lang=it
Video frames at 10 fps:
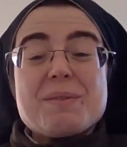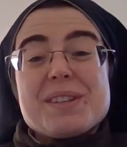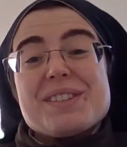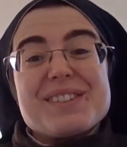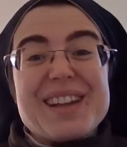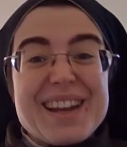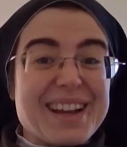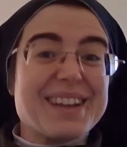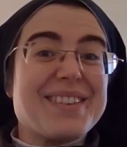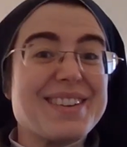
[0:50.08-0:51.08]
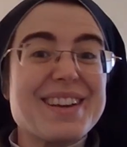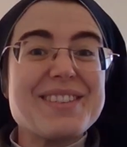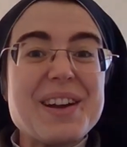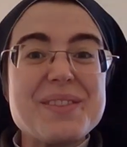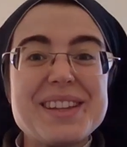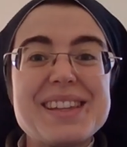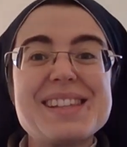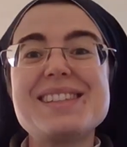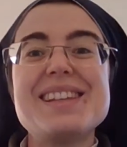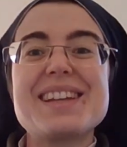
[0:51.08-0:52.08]
Ma questo non è neanche quello che
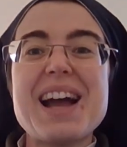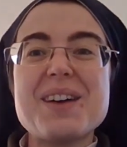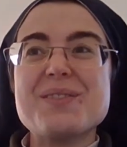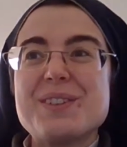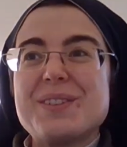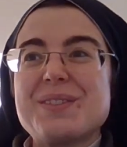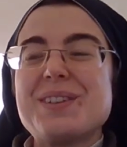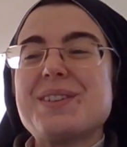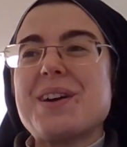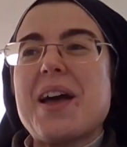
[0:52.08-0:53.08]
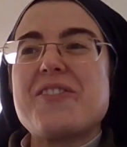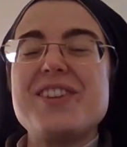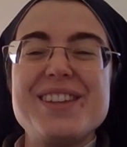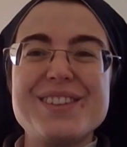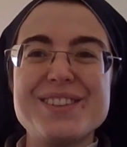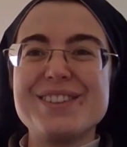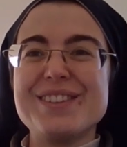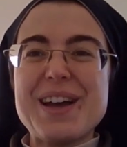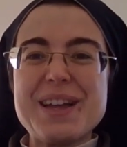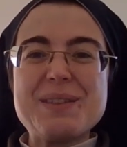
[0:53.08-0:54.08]
veramente desideriamo, quello è
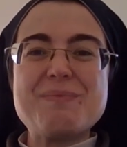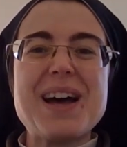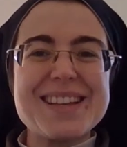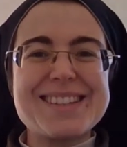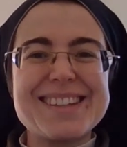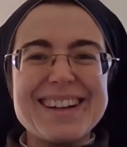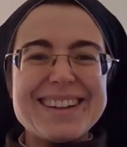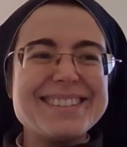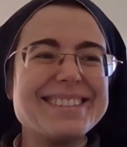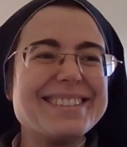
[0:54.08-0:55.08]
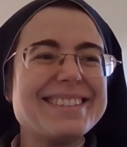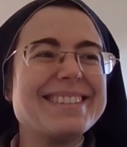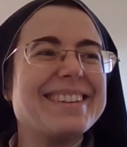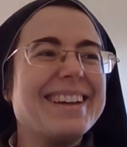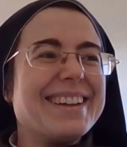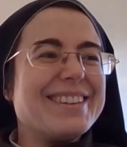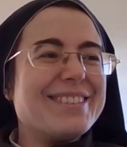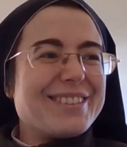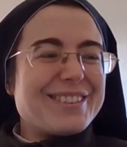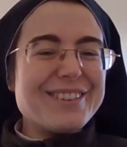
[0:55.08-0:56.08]
finto, è di plastica, non,
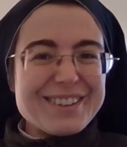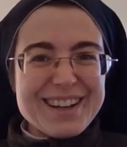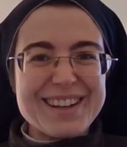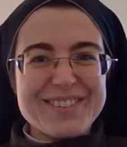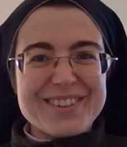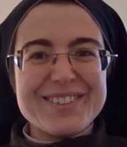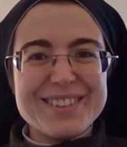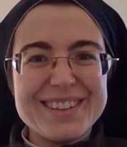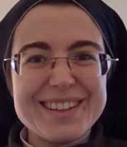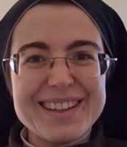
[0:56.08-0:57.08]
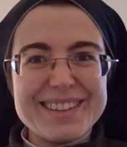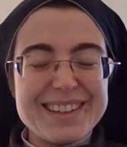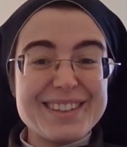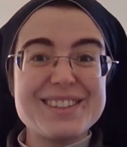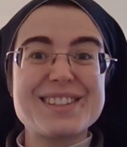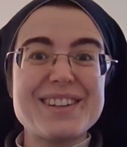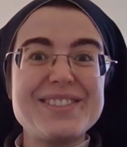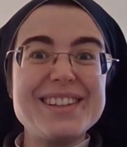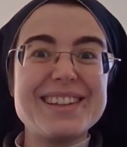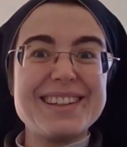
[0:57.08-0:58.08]
non tocca le profondità della nostra
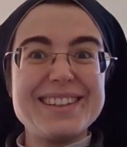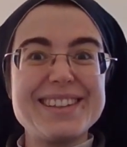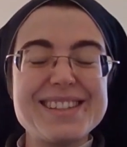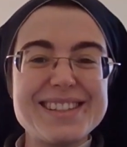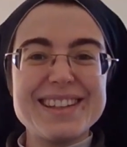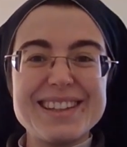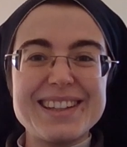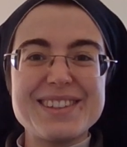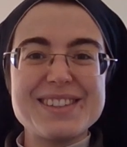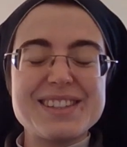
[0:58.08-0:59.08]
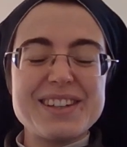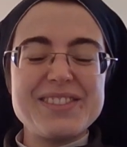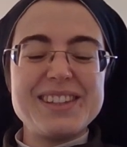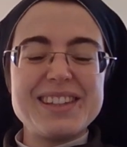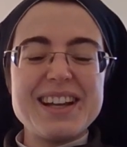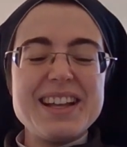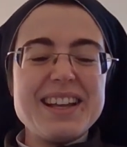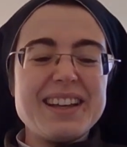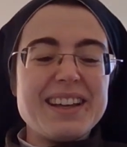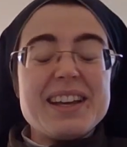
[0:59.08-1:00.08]
vita, l'intensità della nostra vita
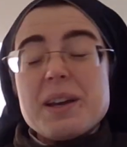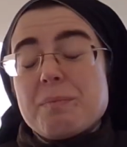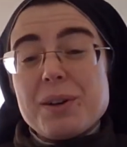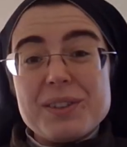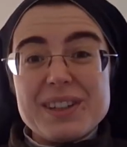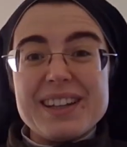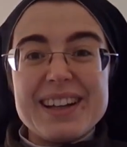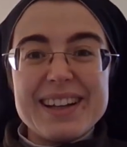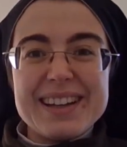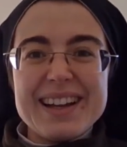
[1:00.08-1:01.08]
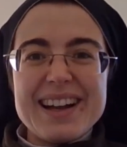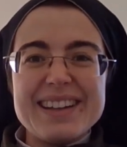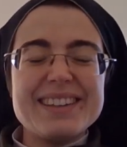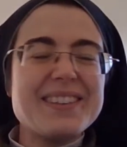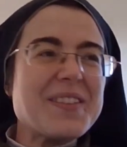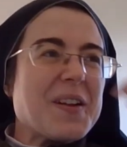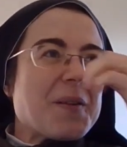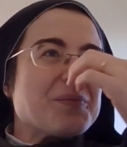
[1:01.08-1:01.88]
e poi non è neanche reale, no?